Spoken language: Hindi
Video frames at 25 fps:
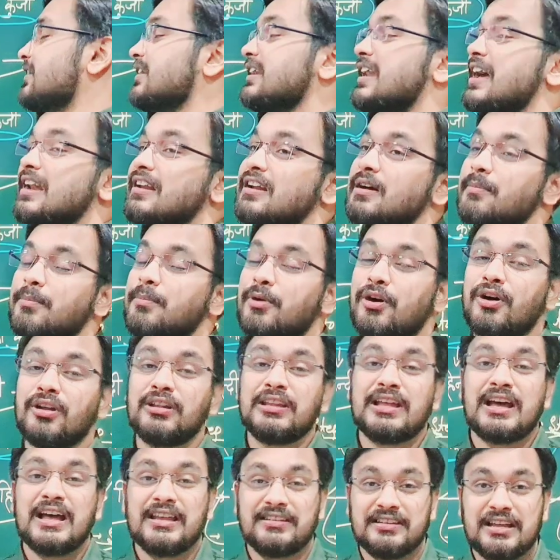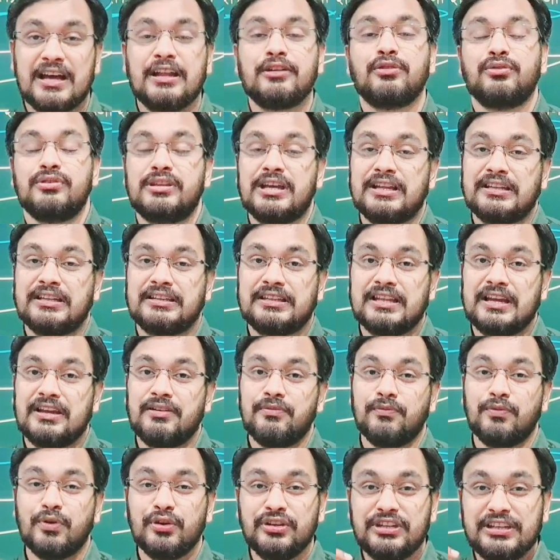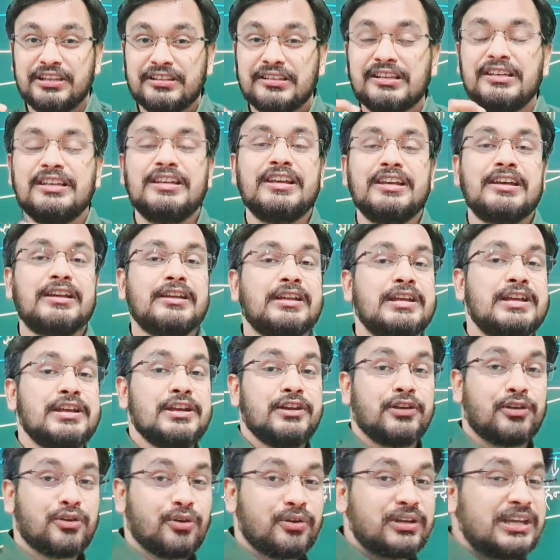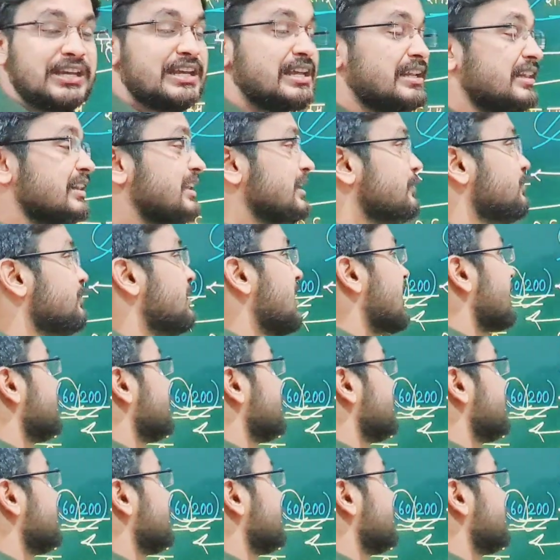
अंक लाना बहुत आसान हो जाता है वो इसलिए क्योंकि हिंदी में